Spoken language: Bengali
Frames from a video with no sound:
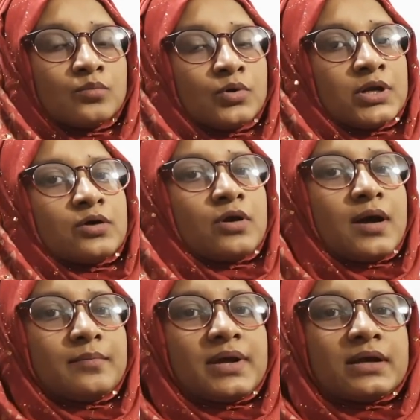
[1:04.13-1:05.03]
মনে করো
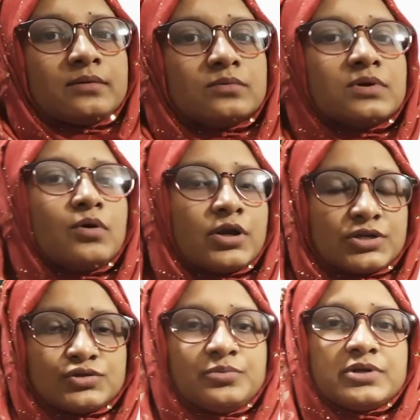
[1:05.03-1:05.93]
আমরা
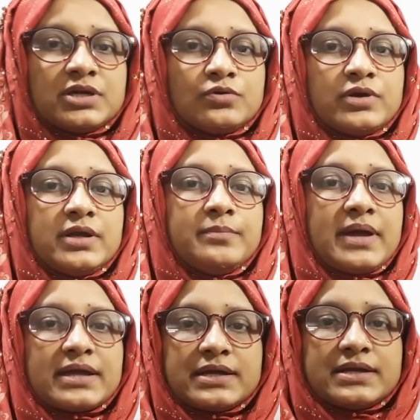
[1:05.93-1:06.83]
অনেক সময় কি করি
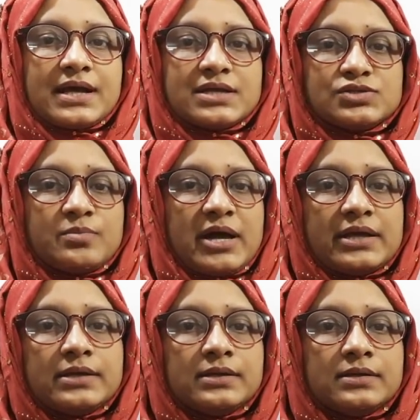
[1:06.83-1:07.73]
ব্যাংকে টাকা জমাই
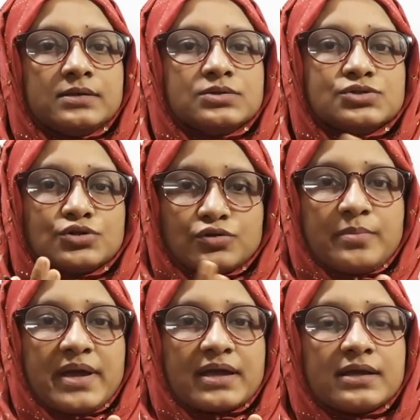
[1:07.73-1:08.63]
ছোট
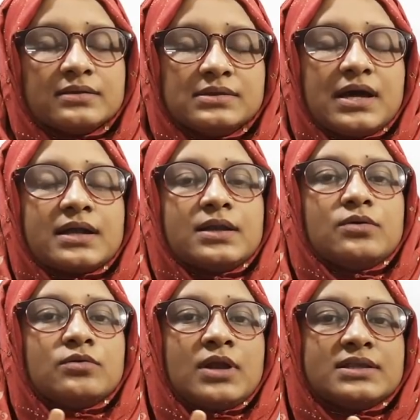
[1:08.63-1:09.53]
ব্যাংক থাকলে
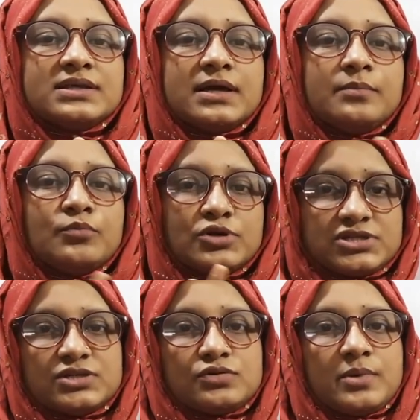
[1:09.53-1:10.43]
ওইগুলাতে
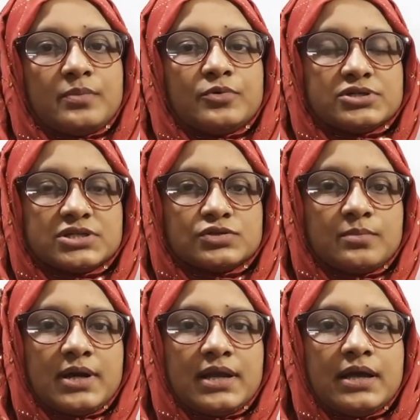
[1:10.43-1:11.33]
পয়সা জমাই পয়সা
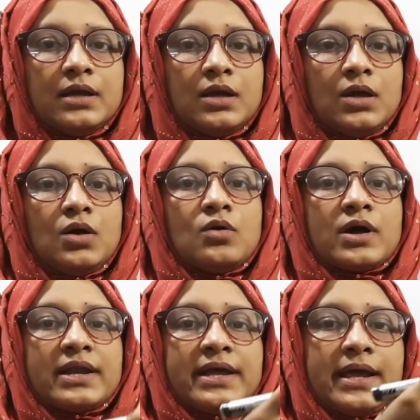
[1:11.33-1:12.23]
জমালে
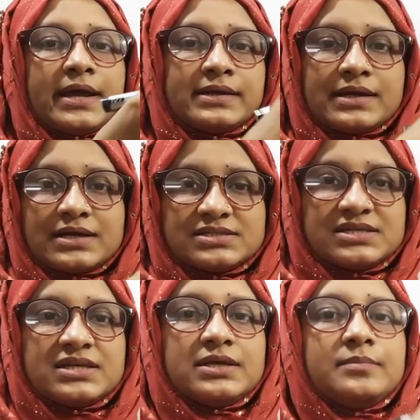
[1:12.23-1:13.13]
ওখানে এক টাকা
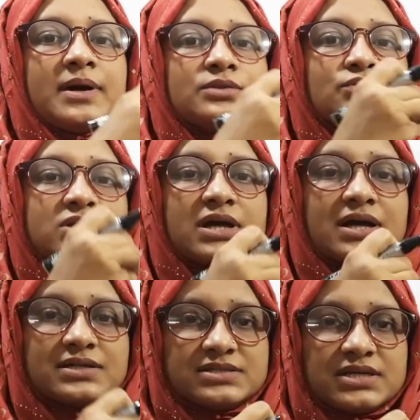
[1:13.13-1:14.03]
শিখি বা দুই
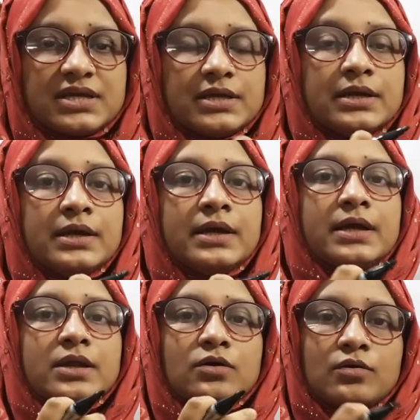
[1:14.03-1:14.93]
টাকার শিখি
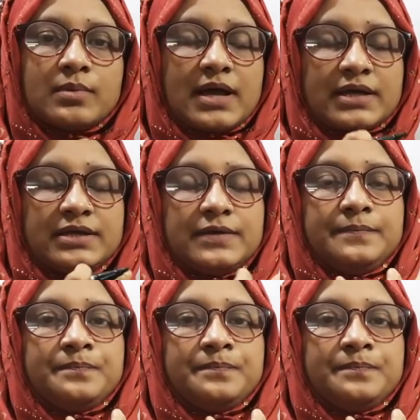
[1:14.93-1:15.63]
এরকম রাখি